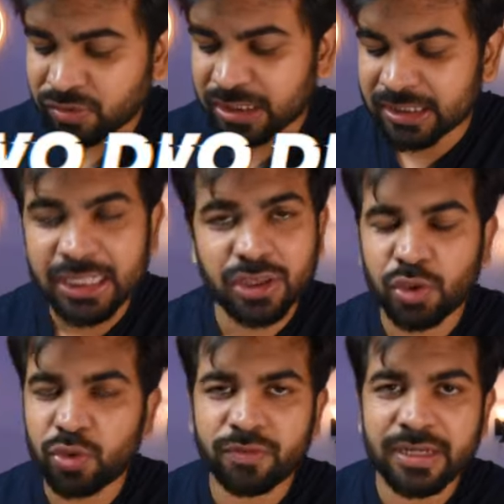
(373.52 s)
हो सकता है
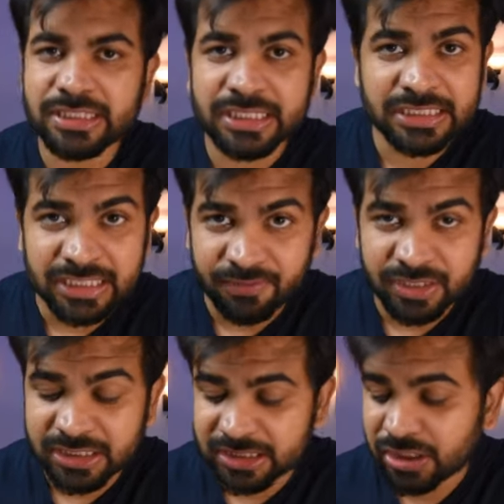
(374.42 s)
दो डिवाइस तक ये सेव
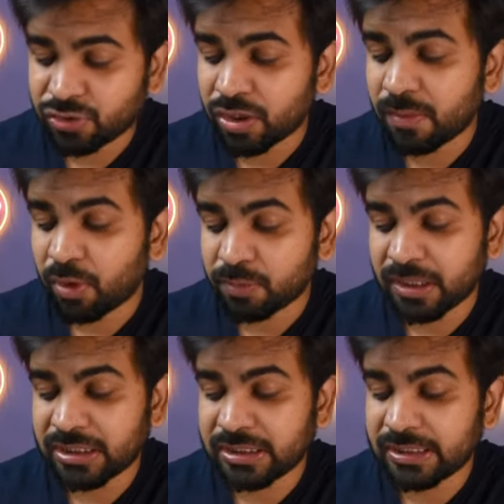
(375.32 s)
कर सकता है जो कि बहुत
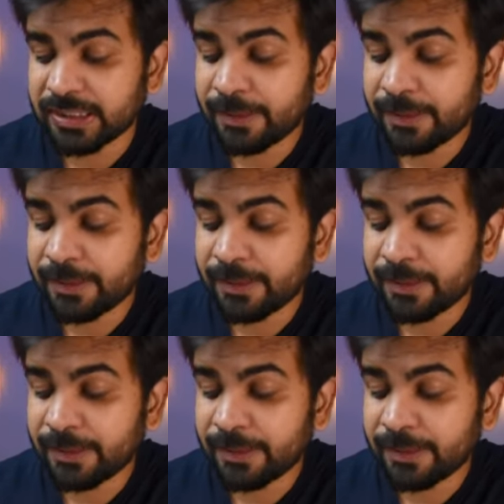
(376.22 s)
बड़ी अच्छी चीज़